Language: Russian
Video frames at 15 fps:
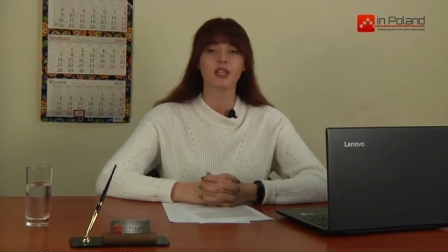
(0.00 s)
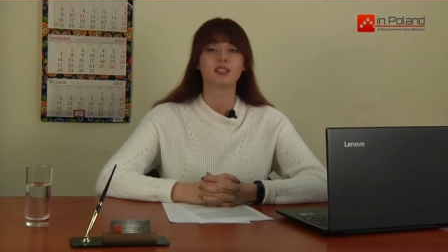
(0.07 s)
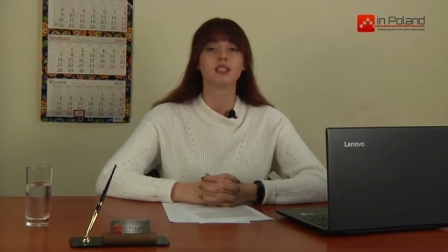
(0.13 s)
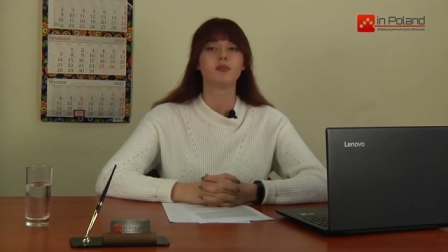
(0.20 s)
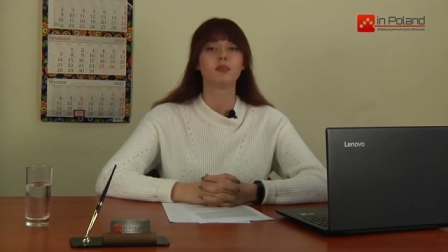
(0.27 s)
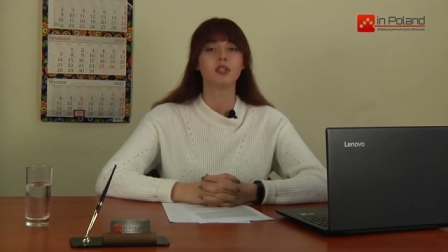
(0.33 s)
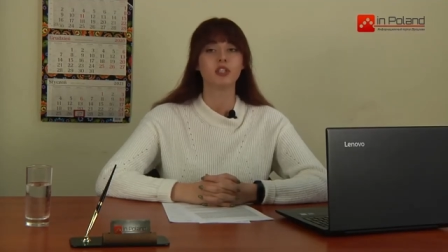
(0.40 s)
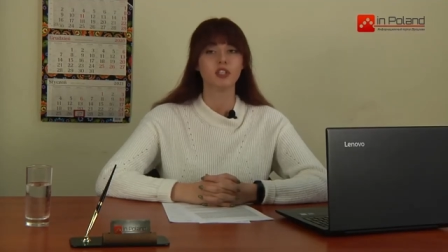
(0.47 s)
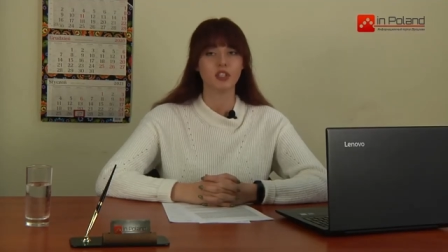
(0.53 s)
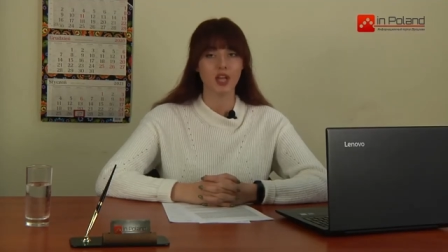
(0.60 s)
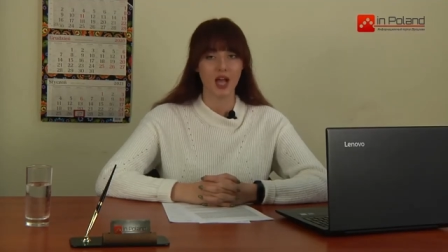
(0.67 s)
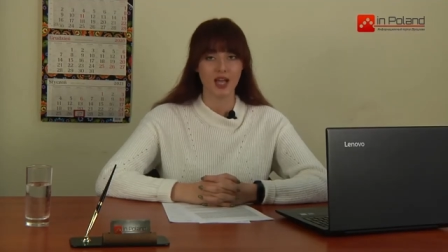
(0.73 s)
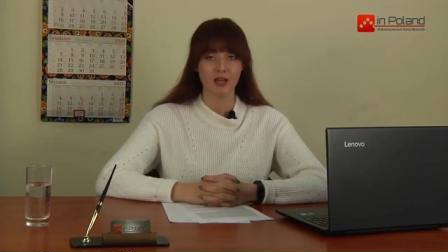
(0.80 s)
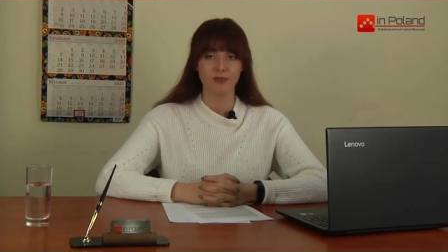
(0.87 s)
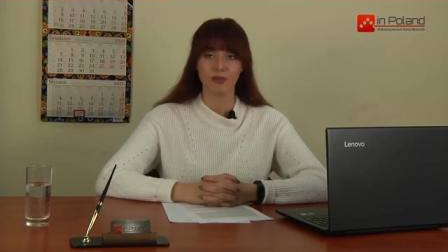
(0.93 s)

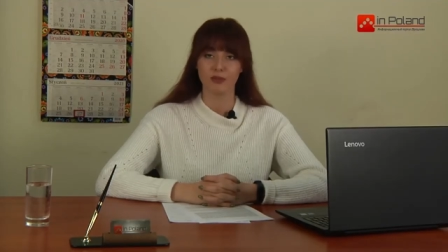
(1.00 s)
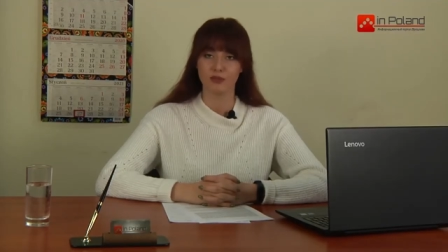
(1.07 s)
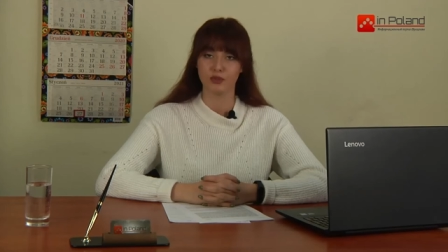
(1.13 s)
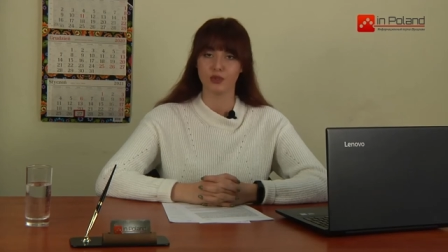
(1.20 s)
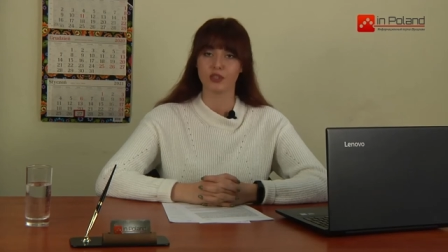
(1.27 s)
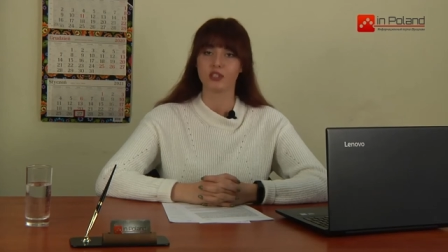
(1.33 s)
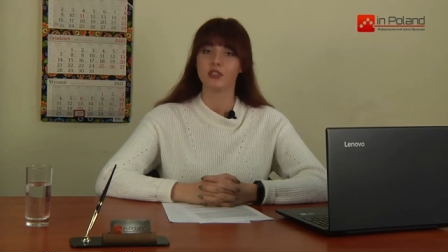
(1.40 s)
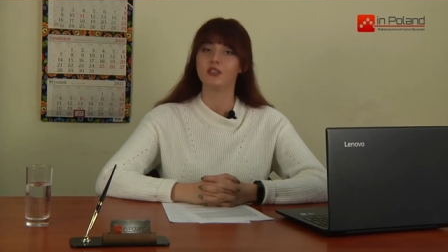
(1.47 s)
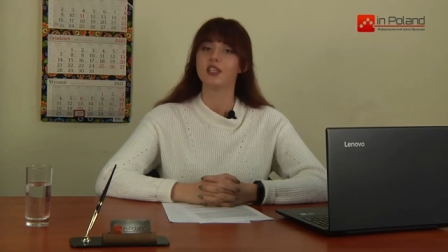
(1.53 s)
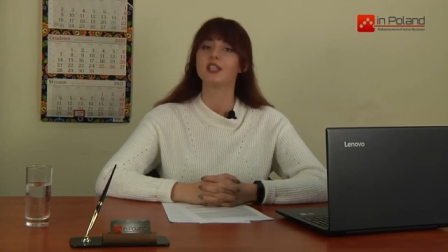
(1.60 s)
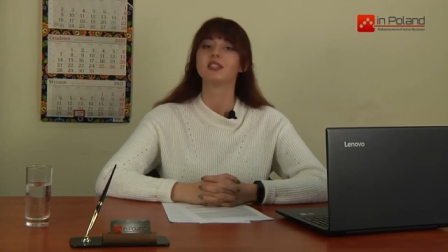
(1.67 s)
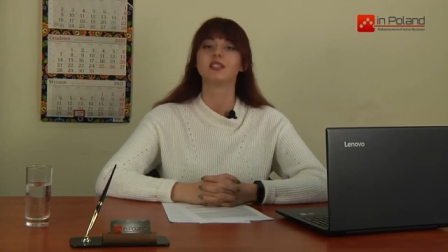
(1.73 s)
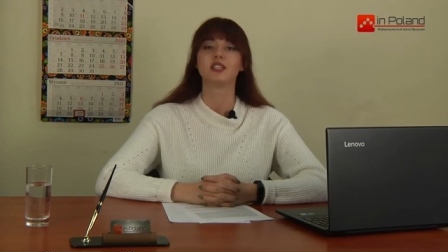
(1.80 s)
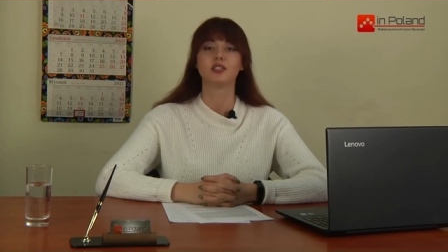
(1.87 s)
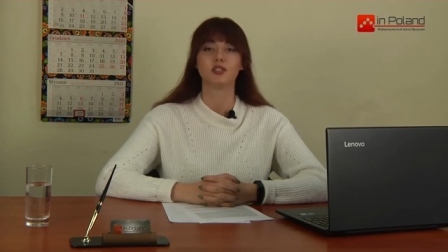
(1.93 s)
запрещая повторный
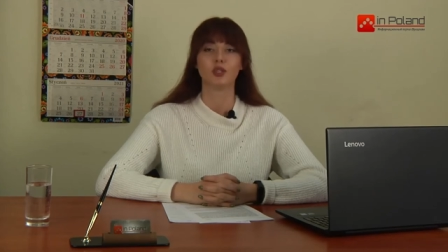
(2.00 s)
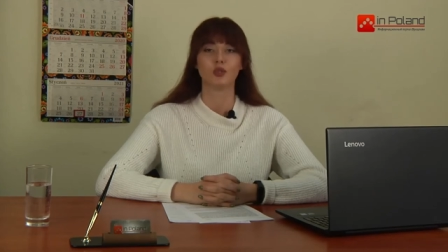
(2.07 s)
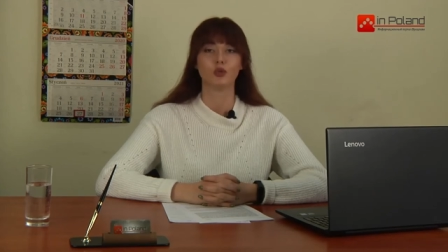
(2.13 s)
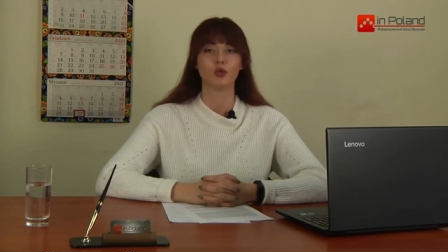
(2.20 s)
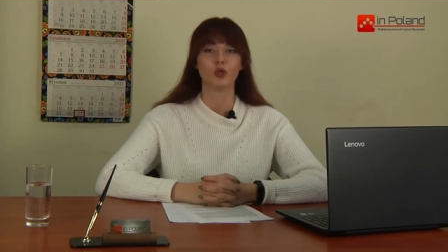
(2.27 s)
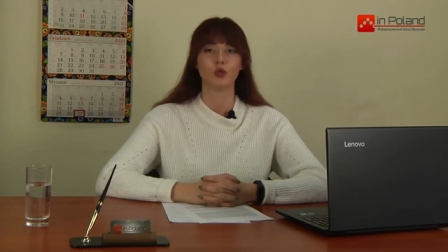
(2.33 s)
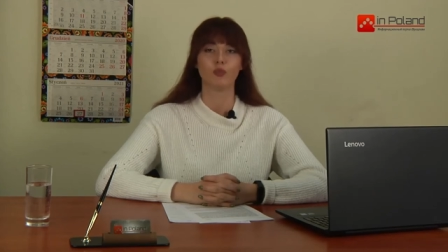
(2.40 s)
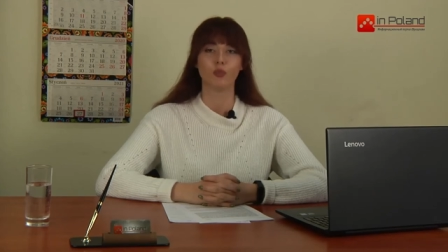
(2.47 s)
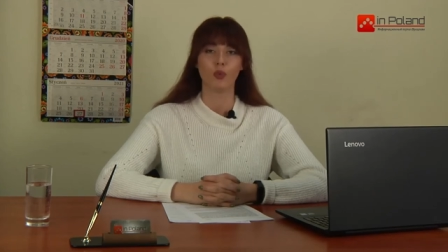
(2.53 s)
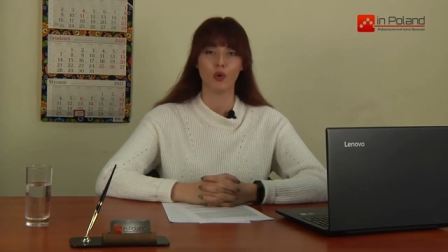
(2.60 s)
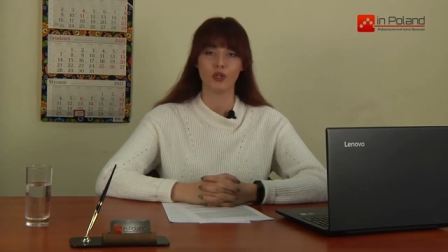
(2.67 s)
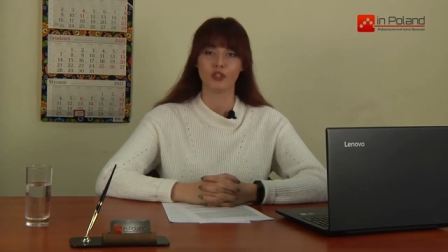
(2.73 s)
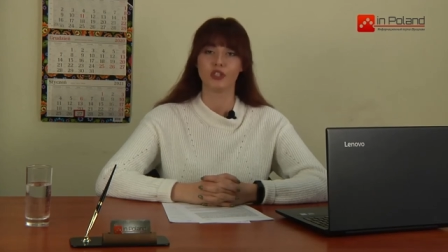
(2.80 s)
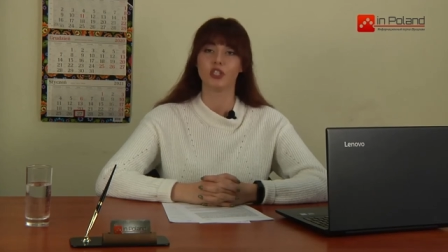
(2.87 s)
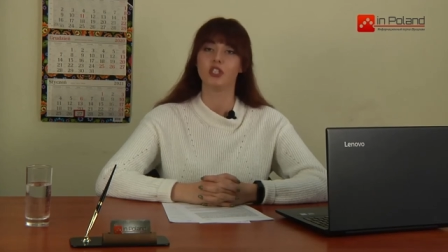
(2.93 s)
въезд на территорию
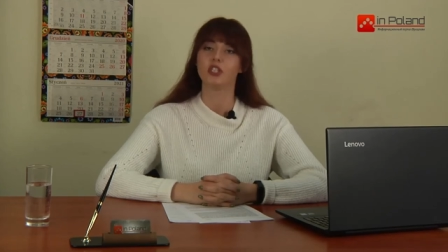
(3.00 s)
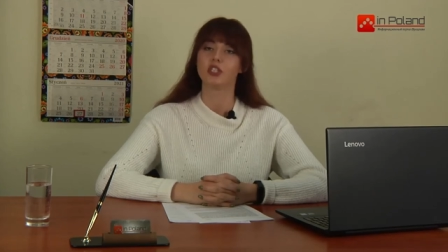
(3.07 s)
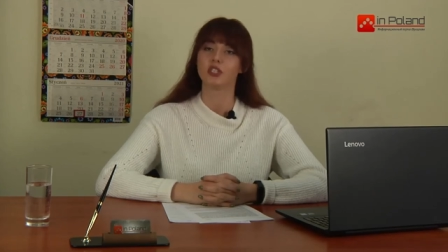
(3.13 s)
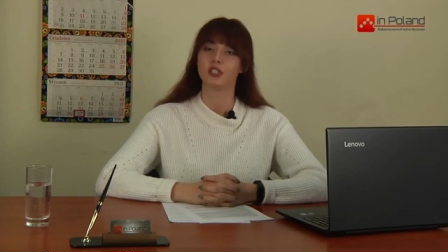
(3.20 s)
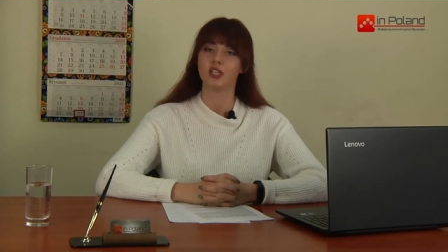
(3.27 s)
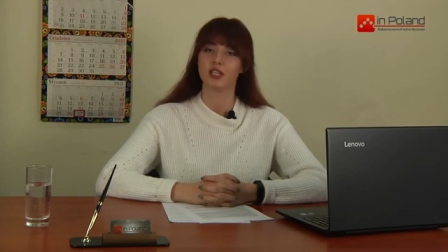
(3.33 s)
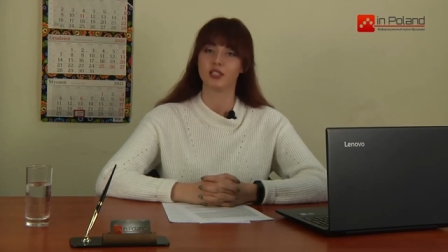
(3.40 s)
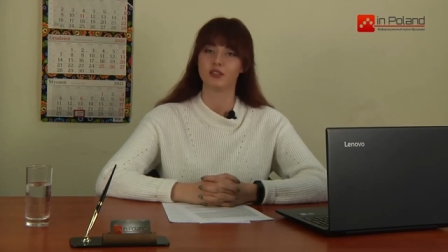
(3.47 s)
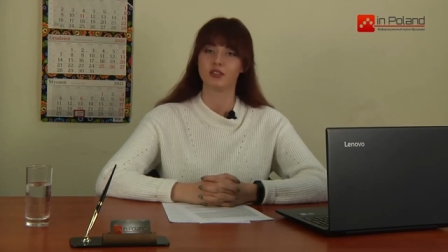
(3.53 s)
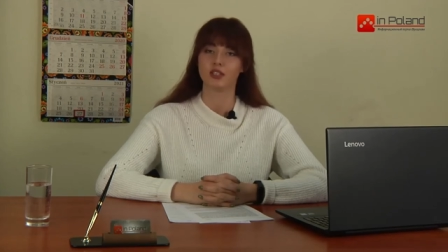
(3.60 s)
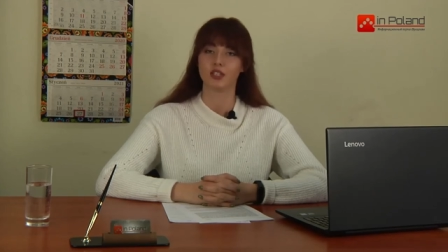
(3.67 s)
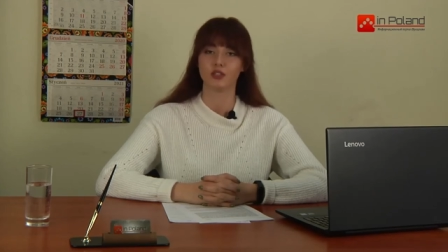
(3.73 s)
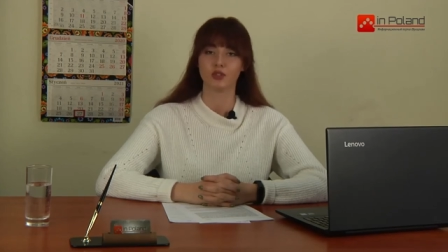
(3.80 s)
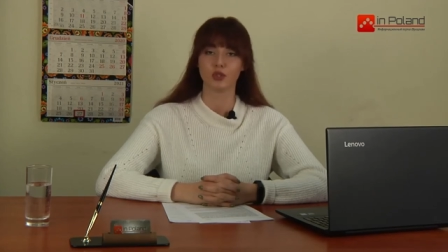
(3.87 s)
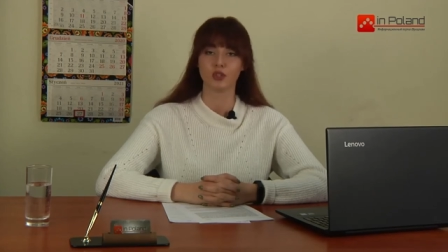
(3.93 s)
Польши и Шенгеновской